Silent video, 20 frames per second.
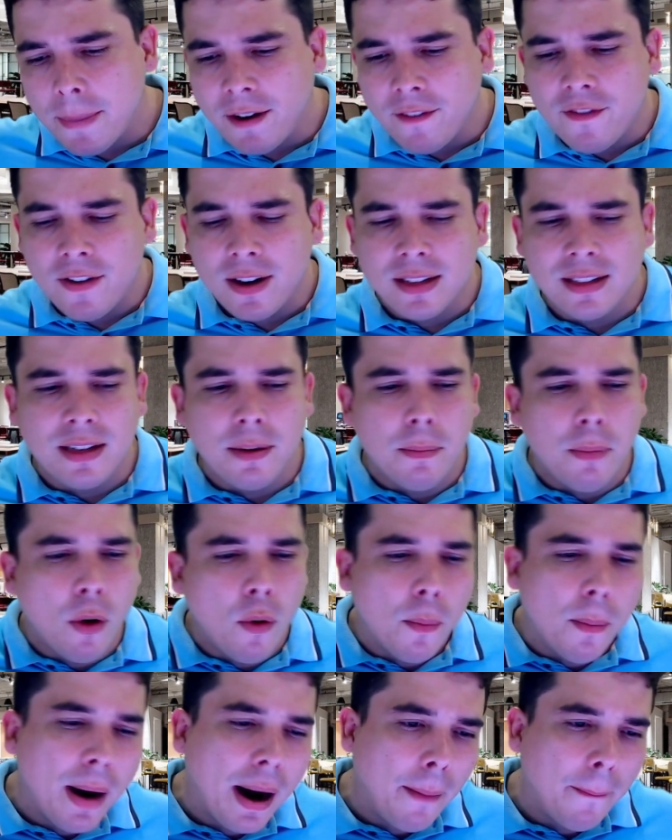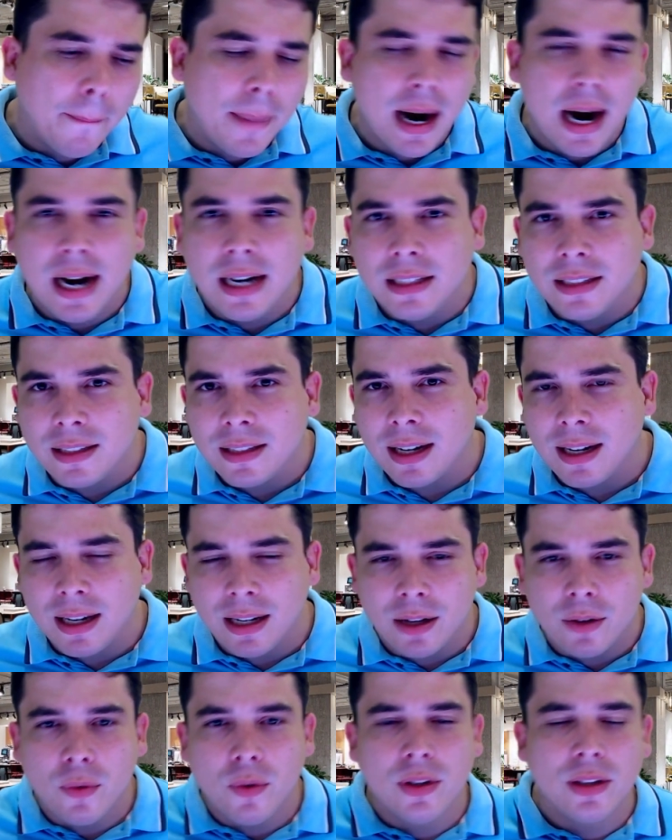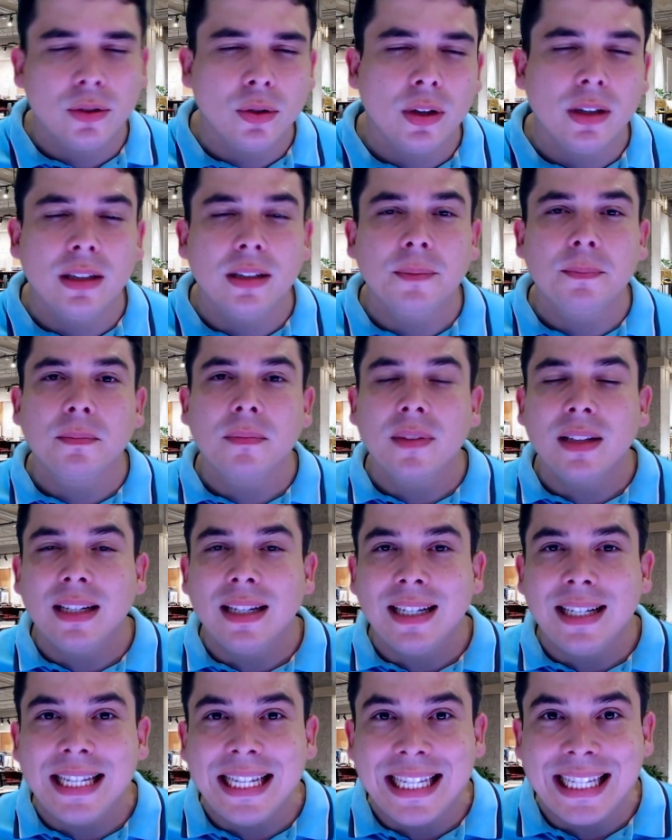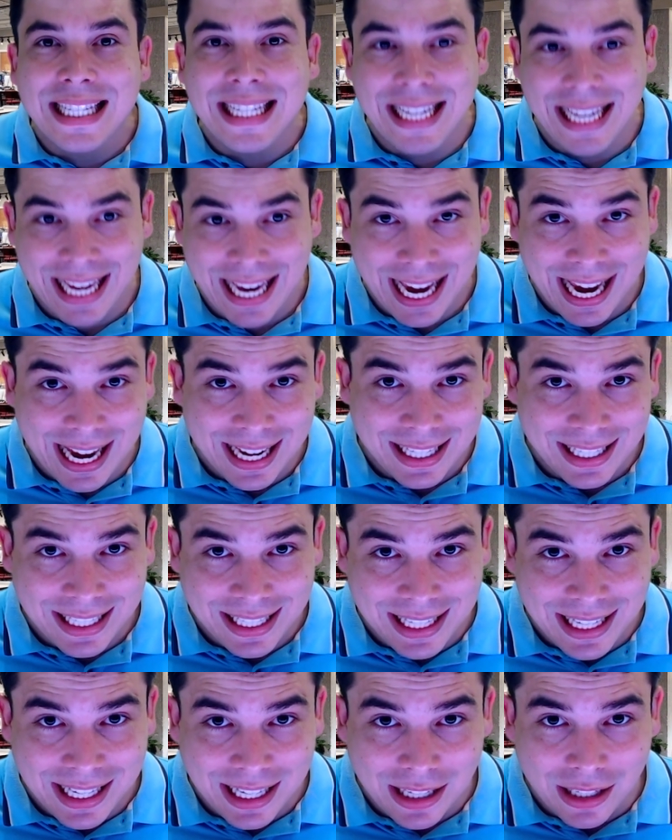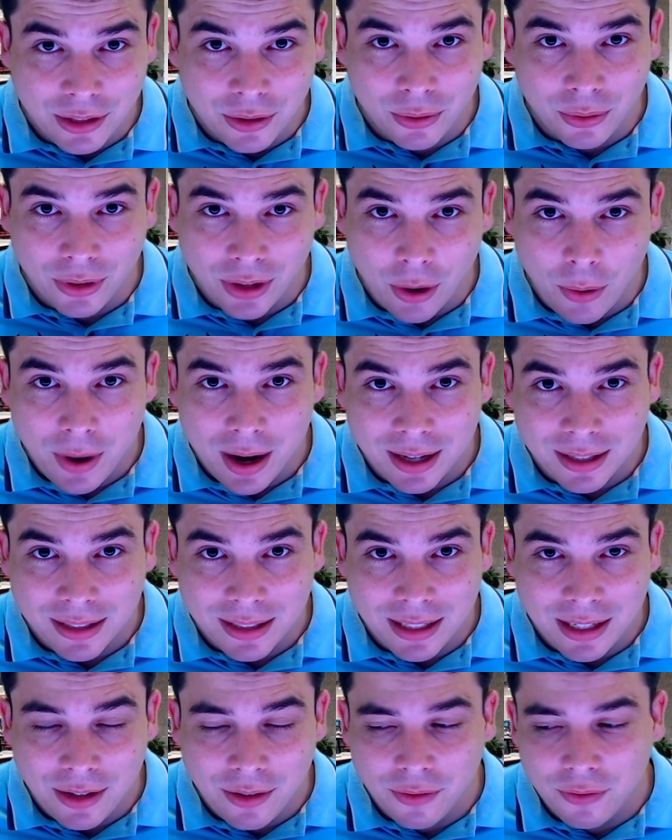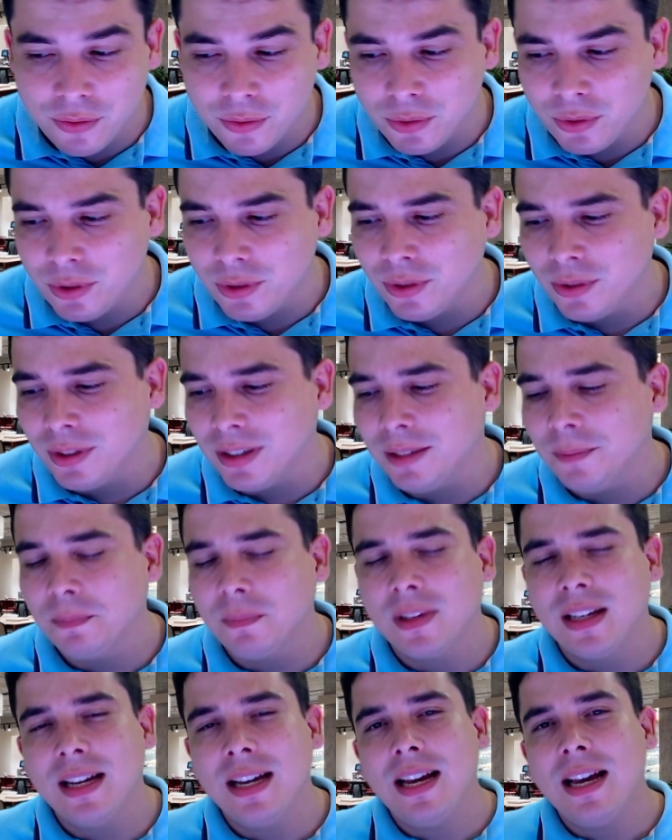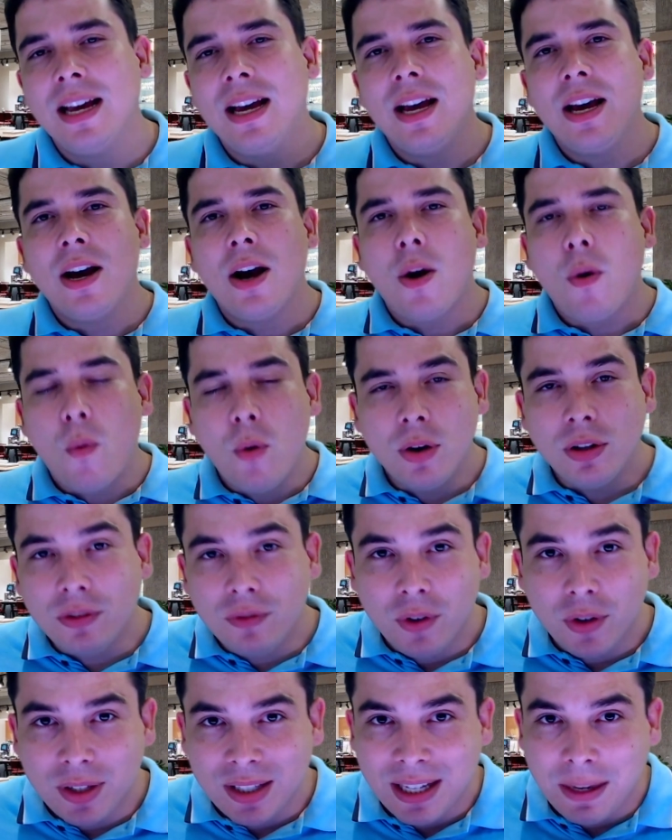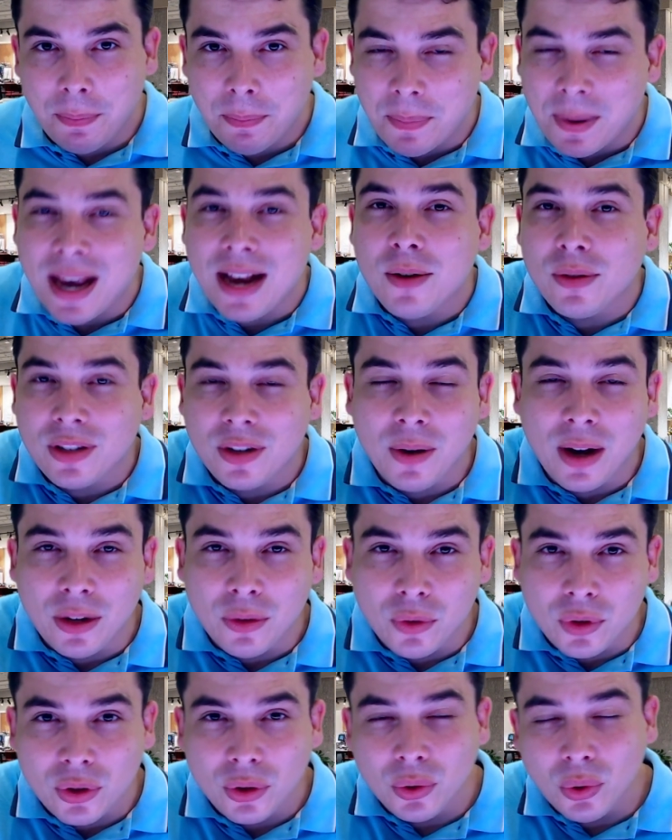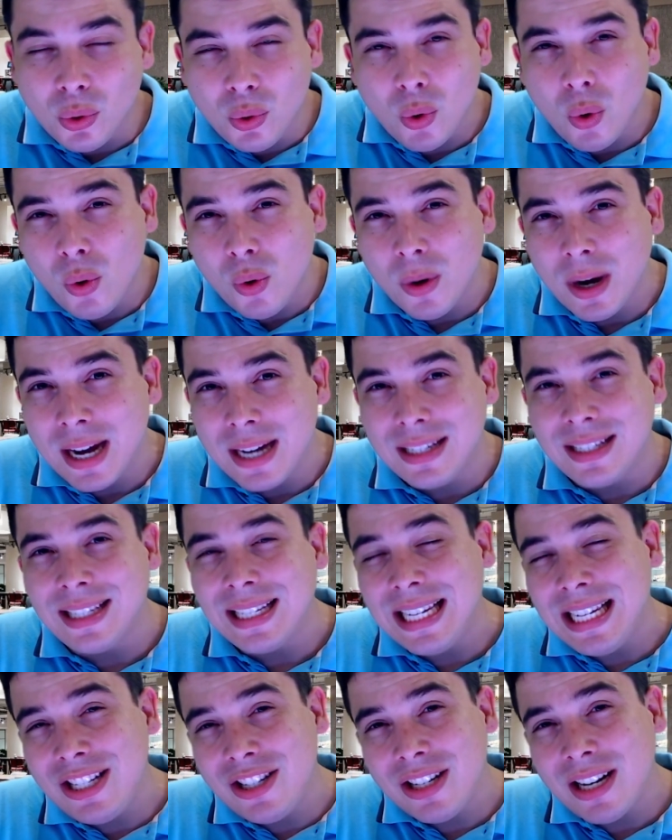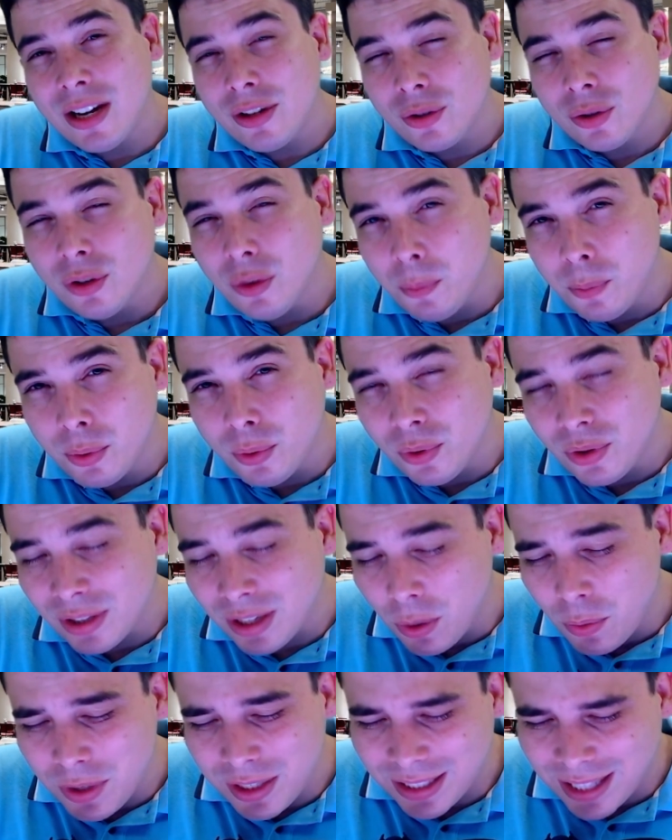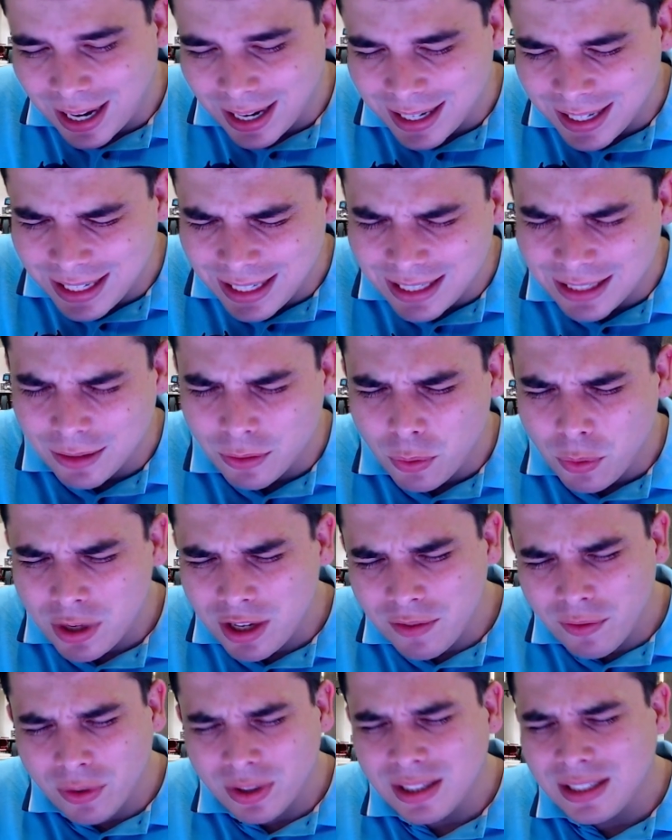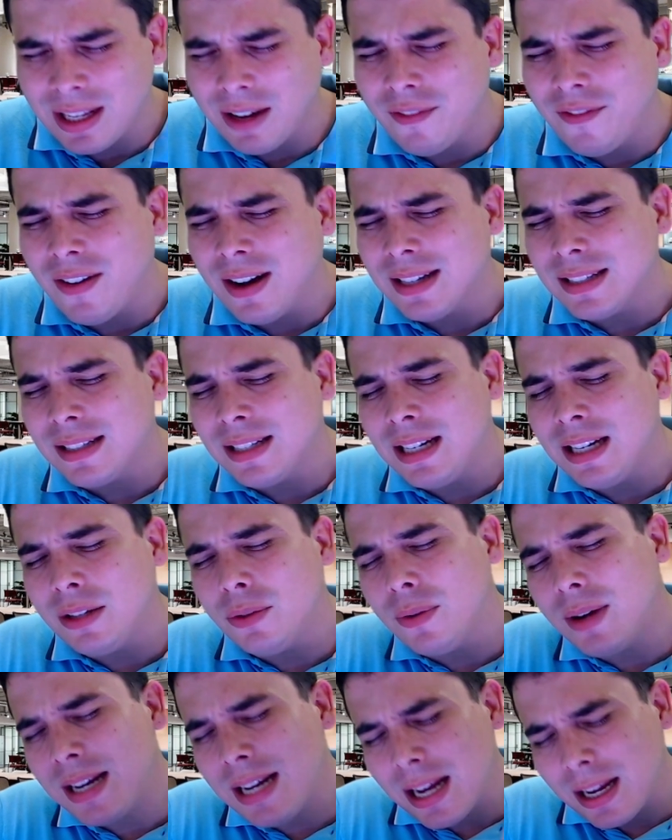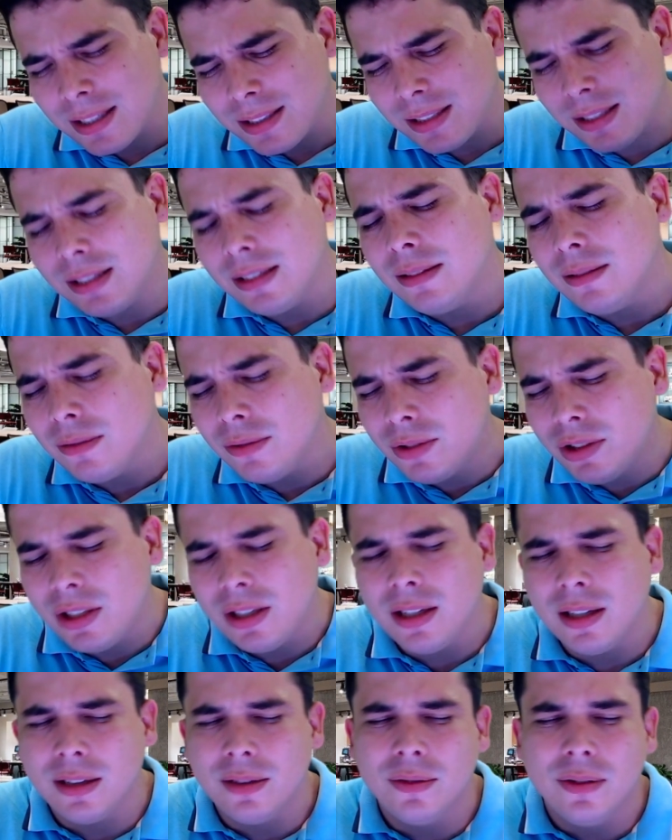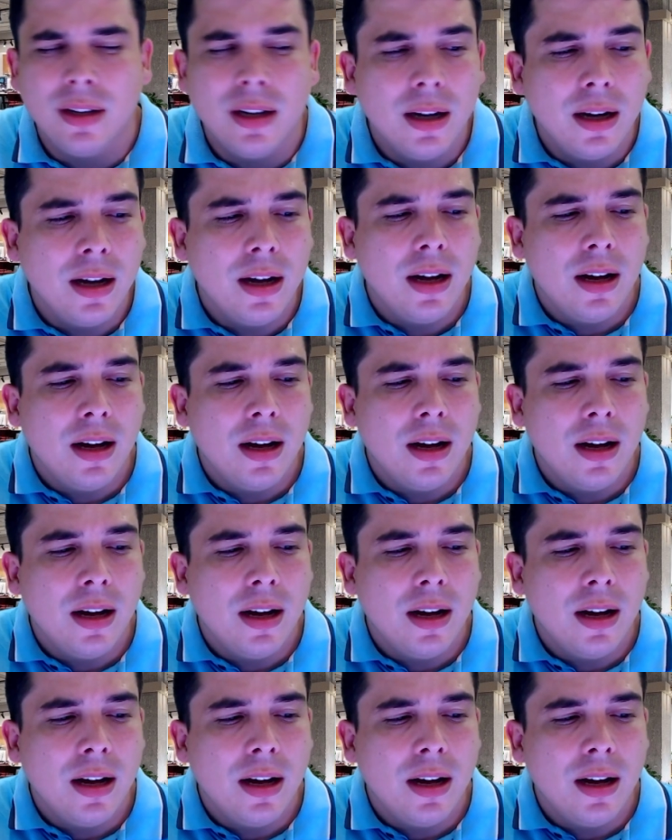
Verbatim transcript: para fazer bombar mais, aquela coisa toda. Esquece isso, não é assim que funciona. Quando você pega o seu anúncio do Google Ads e direciona para o seu Instagram, o que você está fazendo é gastando dinheiro.